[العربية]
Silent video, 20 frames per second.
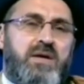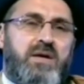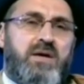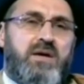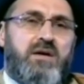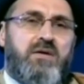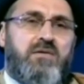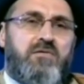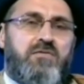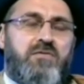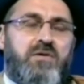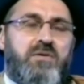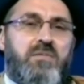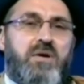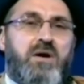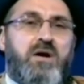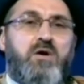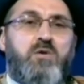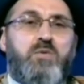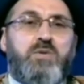فما
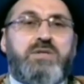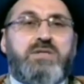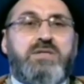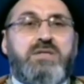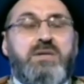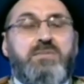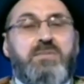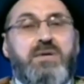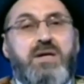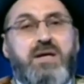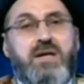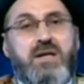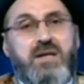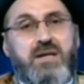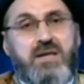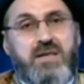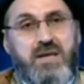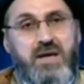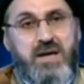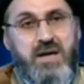هو السبيل
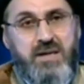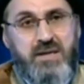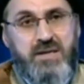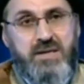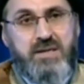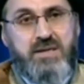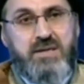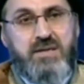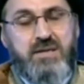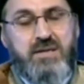لذلك